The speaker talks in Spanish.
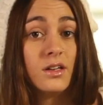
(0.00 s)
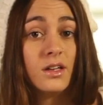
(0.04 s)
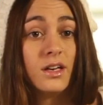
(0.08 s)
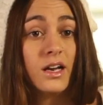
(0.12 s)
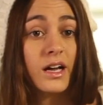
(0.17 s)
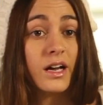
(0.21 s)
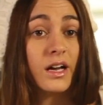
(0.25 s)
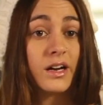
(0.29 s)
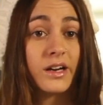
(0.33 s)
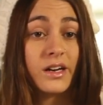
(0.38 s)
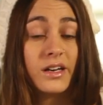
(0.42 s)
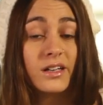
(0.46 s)

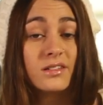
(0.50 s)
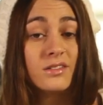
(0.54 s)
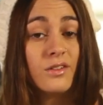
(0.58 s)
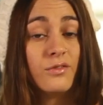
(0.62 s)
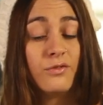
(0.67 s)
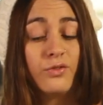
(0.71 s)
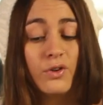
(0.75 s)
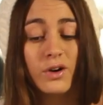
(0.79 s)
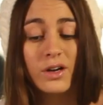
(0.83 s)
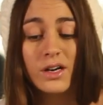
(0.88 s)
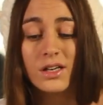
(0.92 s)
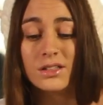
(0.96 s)
La carrera se
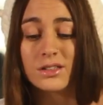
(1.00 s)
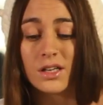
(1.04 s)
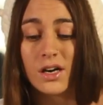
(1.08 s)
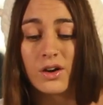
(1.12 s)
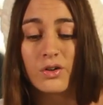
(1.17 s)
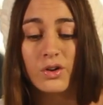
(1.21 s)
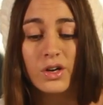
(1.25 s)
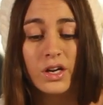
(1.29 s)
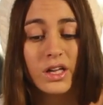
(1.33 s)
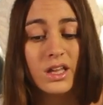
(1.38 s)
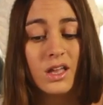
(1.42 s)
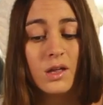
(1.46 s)
enfoca en el
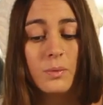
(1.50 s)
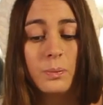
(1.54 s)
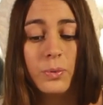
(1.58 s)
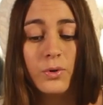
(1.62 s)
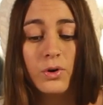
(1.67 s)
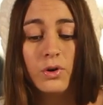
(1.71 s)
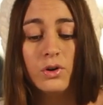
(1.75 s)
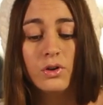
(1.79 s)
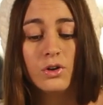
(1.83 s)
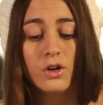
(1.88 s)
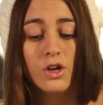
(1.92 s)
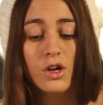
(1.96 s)
trabajo en
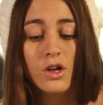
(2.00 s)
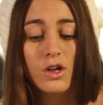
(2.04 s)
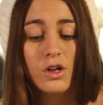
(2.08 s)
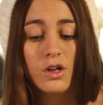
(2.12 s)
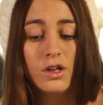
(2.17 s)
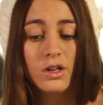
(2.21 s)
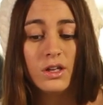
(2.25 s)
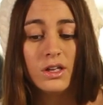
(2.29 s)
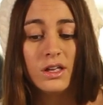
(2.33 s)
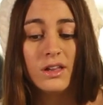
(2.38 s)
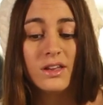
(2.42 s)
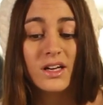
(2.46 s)
equipo
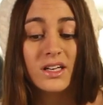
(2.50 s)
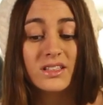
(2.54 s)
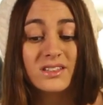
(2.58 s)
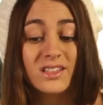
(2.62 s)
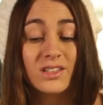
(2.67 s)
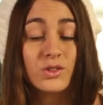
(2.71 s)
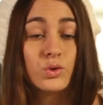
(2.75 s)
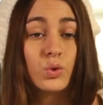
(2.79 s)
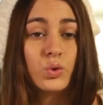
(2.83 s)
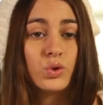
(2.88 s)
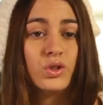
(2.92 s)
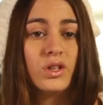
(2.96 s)
y
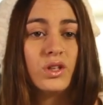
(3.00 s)
darte tu